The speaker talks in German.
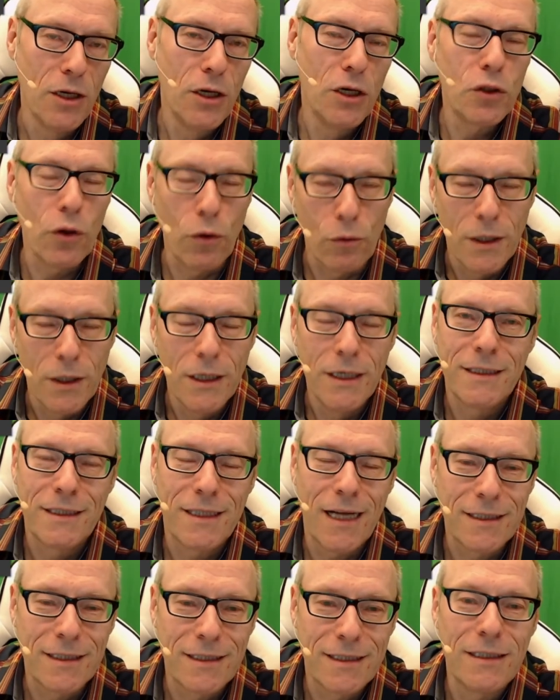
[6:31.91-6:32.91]
So,
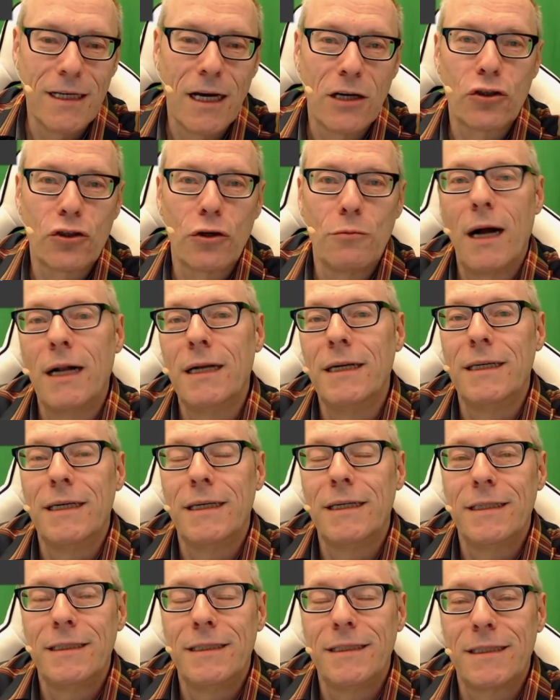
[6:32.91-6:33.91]
das sind ja schon mal
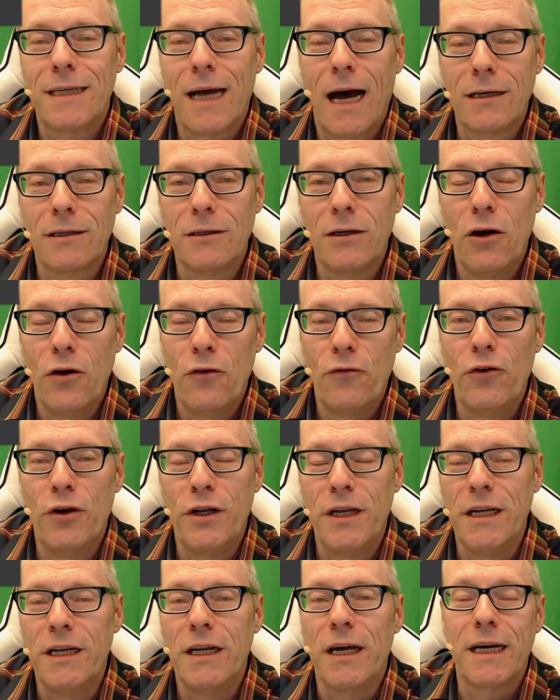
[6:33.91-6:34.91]
äh, die Sachen für
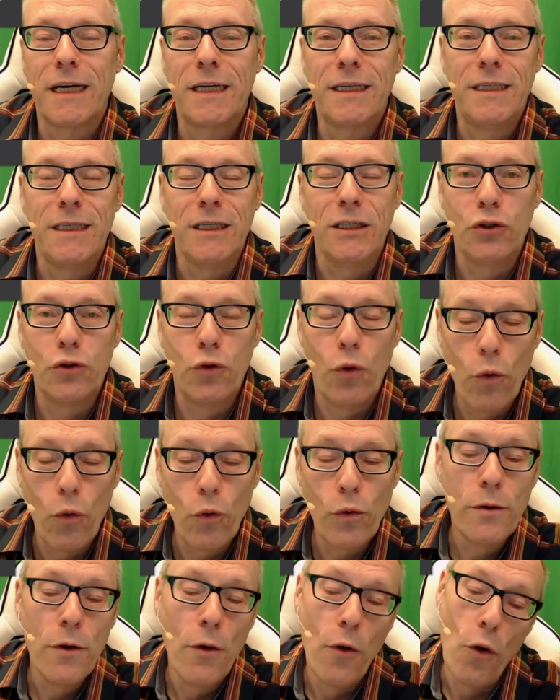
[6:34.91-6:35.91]
den richtigen
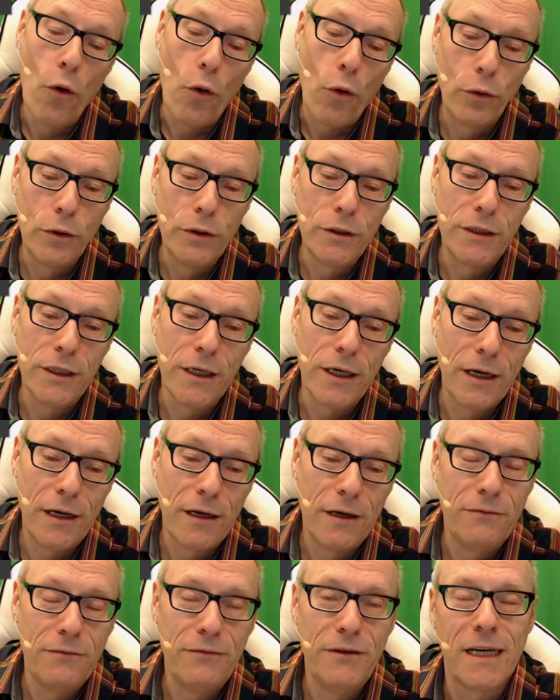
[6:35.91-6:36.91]
Ton und
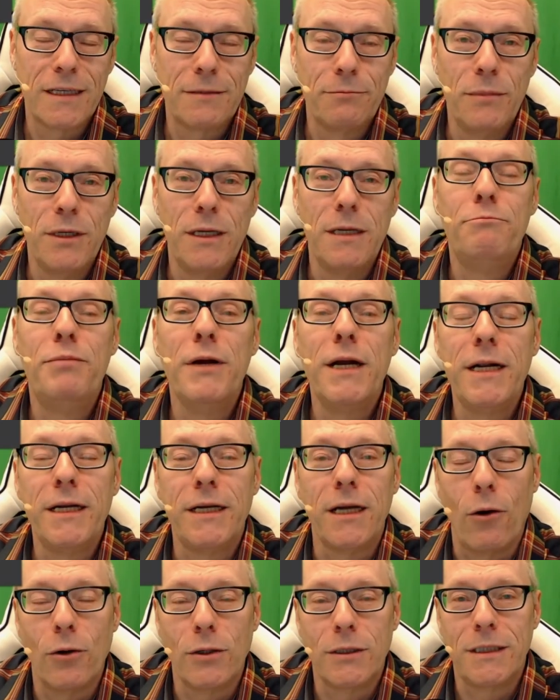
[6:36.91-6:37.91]
äh, wie das mit dem
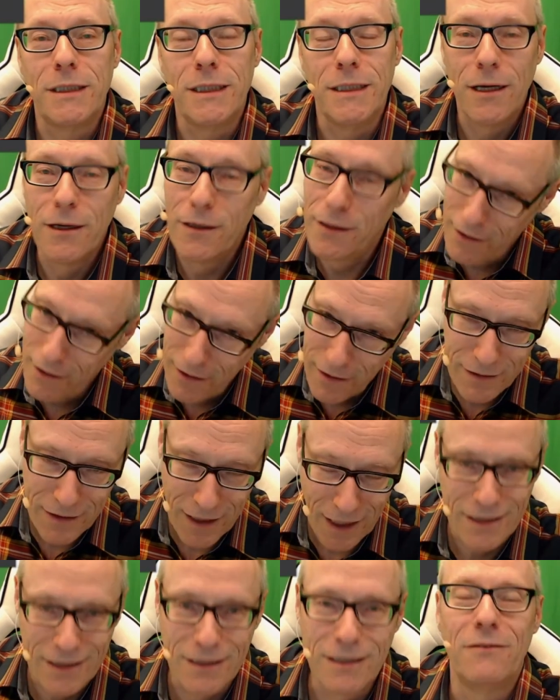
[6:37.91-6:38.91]
Bild aussieht,
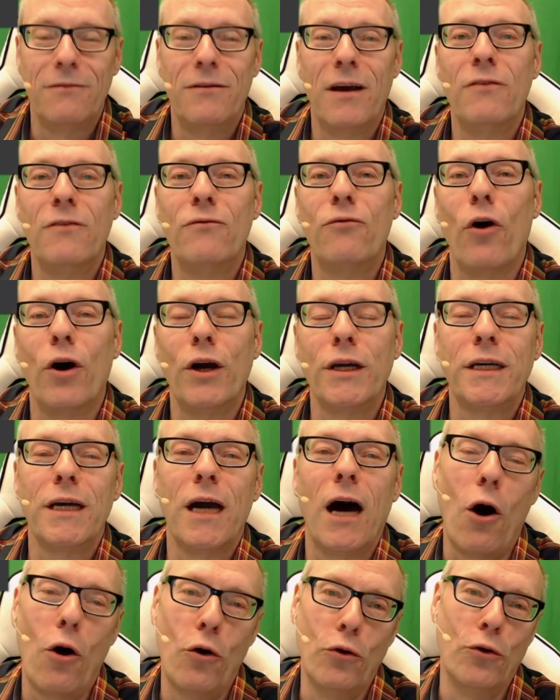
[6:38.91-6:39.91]
das werden wir euch
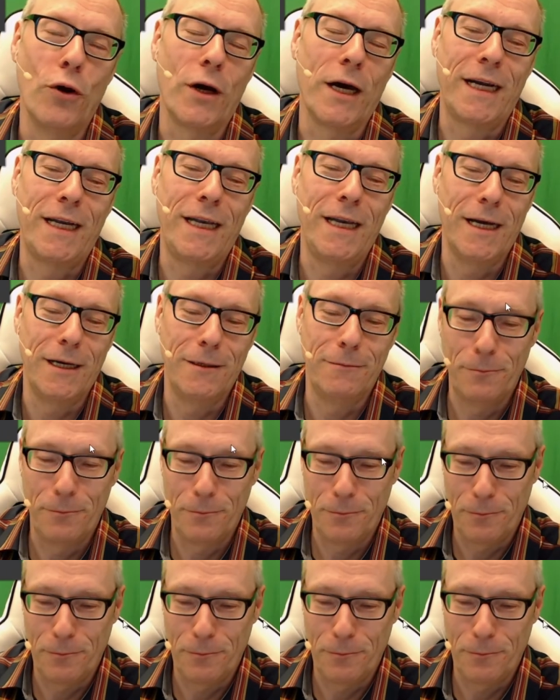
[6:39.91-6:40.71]
auch noch erklären.